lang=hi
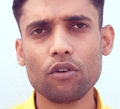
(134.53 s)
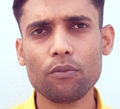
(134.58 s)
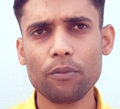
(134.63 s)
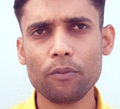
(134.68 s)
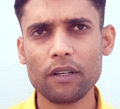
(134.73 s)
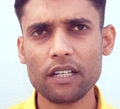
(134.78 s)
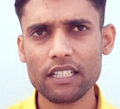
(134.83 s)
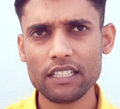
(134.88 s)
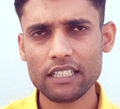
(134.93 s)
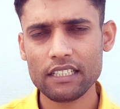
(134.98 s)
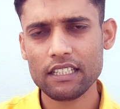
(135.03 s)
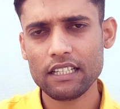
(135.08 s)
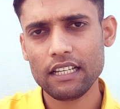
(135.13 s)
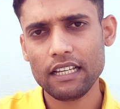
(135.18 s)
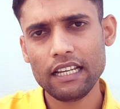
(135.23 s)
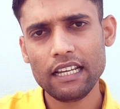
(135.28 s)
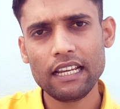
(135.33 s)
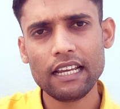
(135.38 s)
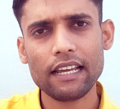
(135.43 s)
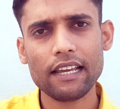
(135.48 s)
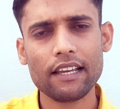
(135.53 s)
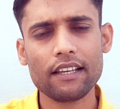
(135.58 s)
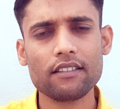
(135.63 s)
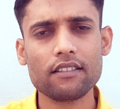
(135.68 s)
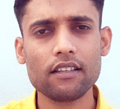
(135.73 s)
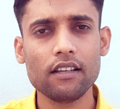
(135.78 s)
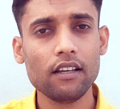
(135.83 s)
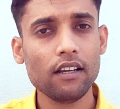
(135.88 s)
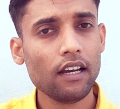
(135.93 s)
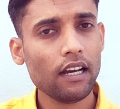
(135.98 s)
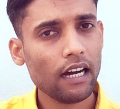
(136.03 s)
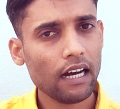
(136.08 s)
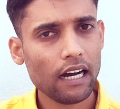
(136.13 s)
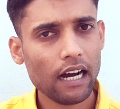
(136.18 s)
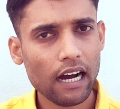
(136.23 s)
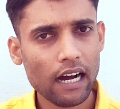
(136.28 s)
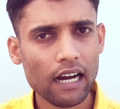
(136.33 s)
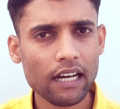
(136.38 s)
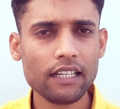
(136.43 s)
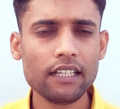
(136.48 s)
और बने जैसे ए एस
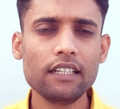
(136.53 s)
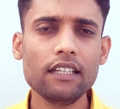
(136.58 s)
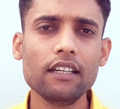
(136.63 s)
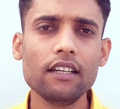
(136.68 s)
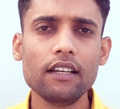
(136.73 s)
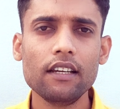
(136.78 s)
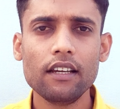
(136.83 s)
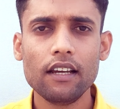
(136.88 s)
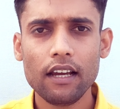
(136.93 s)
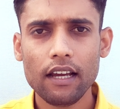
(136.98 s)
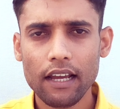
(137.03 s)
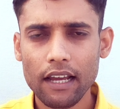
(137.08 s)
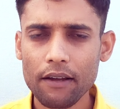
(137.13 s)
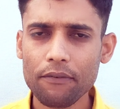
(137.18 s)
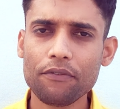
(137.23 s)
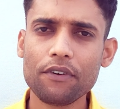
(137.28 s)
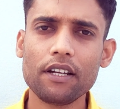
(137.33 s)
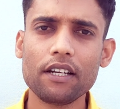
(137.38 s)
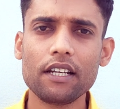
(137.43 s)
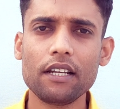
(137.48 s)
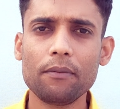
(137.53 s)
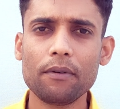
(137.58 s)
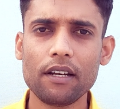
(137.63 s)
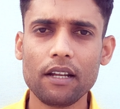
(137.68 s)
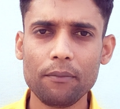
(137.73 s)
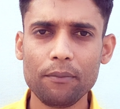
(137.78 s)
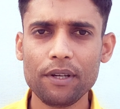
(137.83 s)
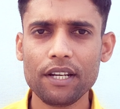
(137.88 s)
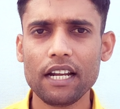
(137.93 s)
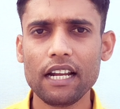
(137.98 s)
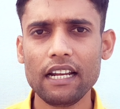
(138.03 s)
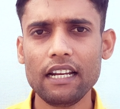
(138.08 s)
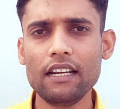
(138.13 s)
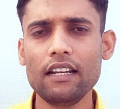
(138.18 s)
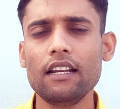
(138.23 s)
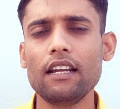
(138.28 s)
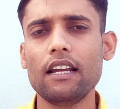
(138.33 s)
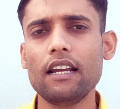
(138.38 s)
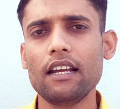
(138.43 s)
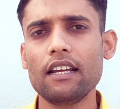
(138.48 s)
आई एफ करके बना मेरा ए
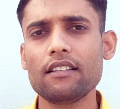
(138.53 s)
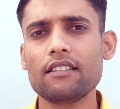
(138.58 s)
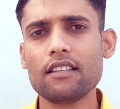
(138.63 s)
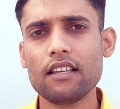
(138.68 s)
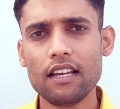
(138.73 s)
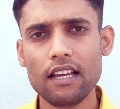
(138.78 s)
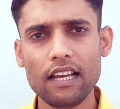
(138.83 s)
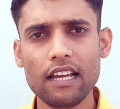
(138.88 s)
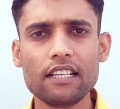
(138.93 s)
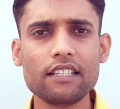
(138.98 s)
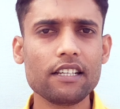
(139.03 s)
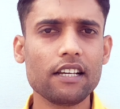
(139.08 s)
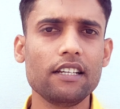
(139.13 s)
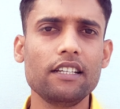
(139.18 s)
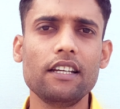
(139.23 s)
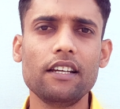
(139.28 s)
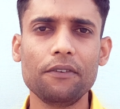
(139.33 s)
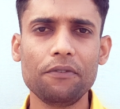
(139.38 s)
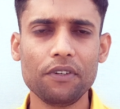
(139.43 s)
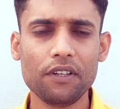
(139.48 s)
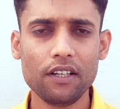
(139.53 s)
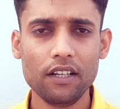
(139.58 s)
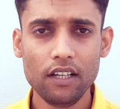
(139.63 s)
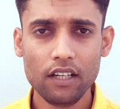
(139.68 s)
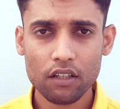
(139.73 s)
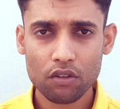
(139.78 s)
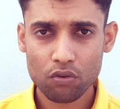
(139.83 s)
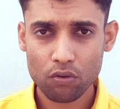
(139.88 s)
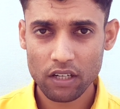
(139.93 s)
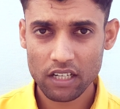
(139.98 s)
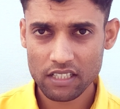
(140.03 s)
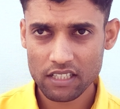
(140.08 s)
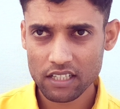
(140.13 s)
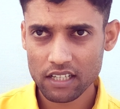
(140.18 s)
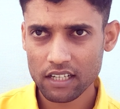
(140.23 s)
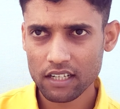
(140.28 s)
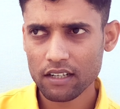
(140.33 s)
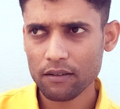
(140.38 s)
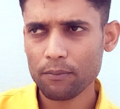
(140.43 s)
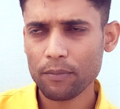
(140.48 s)
एस एच आई एफ है तो ऐसे
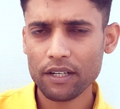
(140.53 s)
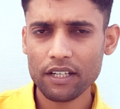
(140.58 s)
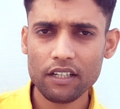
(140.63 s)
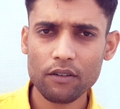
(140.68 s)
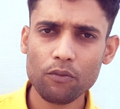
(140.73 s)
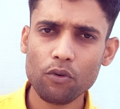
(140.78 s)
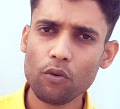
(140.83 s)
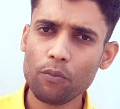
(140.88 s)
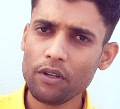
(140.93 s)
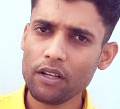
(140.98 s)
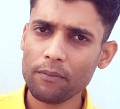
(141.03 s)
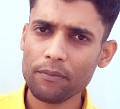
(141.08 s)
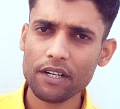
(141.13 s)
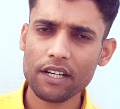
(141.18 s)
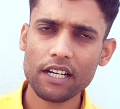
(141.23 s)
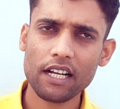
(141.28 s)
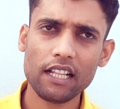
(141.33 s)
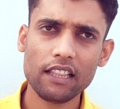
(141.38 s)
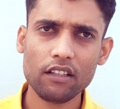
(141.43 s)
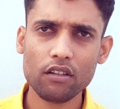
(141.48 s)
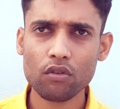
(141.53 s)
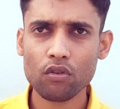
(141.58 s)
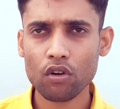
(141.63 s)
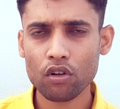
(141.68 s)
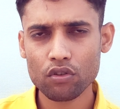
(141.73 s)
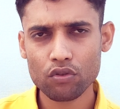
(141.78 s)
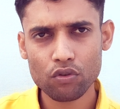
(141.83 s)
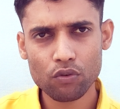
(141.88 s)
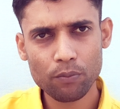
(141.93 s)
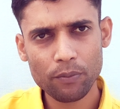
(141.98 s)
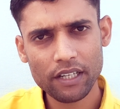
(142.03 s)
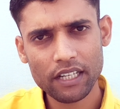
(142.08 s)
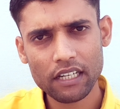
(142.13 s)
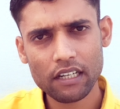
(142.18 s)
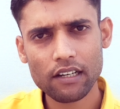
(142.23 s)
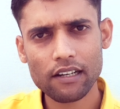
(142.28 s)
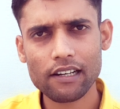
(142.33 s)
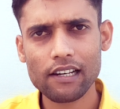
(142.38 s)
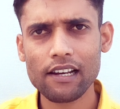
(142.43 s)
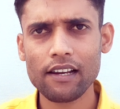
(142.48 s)
करके बने वो भी हमने डाल दिए और जो मेरे
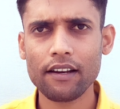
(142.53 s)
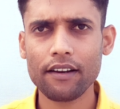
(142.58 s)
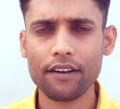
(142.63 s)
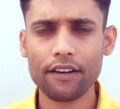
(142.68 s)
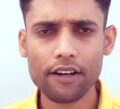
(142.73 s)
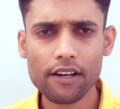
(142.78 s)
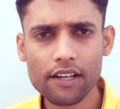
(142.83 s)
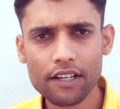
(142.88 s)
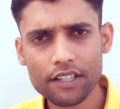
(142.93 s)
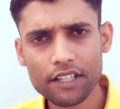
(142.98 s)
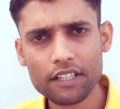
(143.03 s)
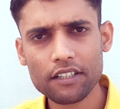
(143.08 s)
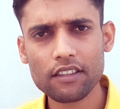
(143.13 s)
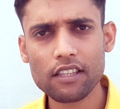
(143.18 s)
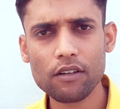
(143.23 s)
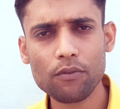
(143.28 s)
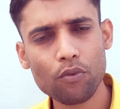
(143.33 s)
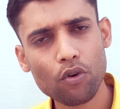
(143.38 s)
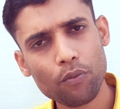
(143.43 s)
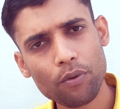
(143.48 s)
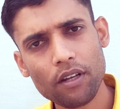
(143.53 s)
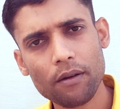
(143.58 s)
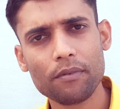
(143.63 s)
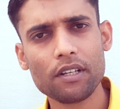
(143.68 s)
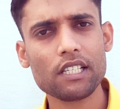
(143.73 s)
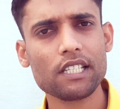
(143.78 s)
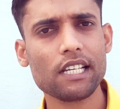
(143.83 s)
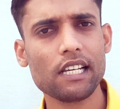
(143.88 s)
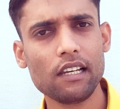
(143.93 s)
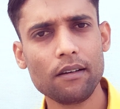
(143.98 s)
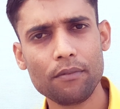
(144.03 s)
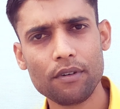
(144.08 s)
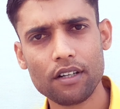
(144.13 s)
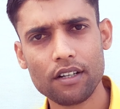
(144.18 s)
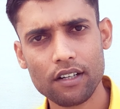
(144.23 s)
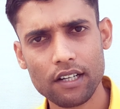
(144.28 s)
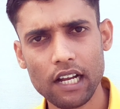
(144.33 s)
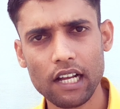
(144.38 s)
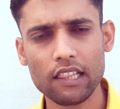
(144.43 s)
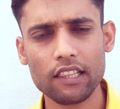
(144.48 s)
रिलेटेड थे वो भी हमने चैनल
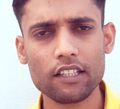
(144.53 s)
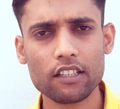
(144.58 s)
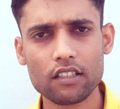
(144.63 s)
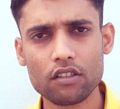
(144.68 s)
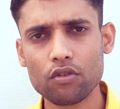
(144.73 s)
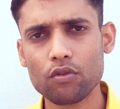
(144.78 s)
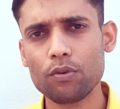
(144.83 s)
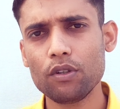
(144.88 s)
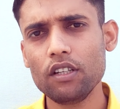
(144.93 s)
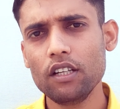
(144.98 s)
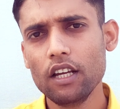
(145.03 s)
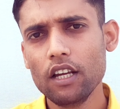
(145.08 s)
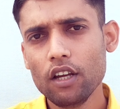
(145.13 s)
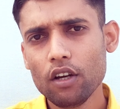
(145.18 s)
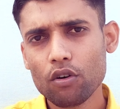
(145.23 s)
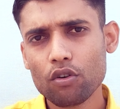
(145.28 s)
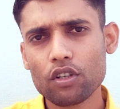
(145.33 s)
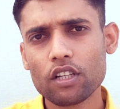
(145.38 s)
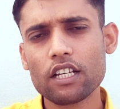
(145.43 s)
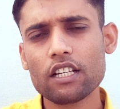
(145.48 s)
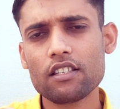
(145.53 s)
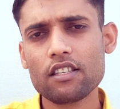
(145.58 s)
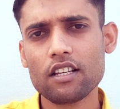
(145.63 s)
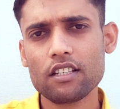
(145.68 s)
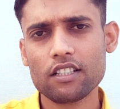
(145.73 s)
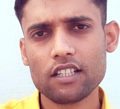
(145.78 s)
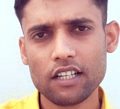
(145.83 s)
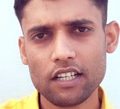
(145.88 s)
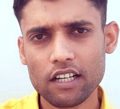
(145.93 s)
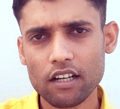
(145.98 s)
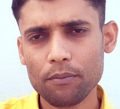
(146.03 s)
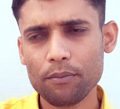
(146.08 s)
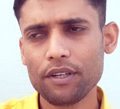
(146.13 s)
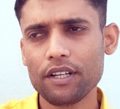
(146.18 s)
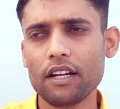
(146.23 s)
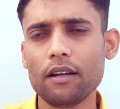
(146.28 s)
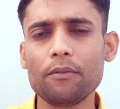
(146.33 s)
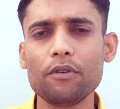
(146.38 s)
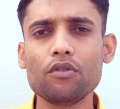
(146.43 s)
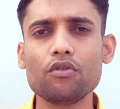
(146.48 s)
में डाल दिए जो भी उनके सर्च करेगा
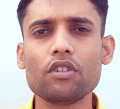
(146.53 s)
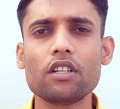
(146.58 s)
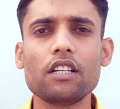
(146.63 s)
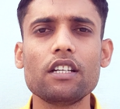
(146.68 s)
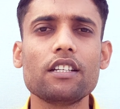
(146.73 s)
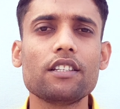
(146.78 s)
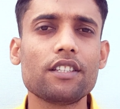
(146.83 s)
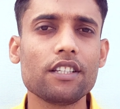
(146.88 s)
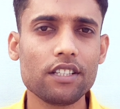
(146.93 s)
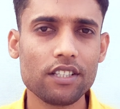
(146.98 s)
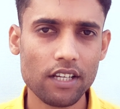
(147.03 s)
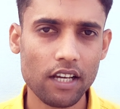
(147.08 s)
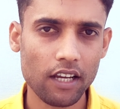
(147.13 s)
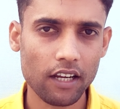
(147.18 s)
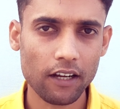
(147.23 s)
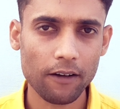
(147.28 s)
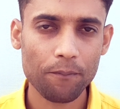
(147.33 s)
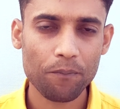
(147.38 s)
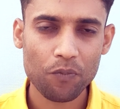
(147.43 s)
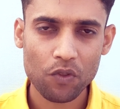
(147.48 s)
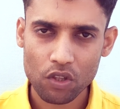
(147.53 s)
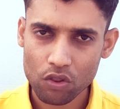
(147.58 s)
मेरा भी उनके नीचे जाएगा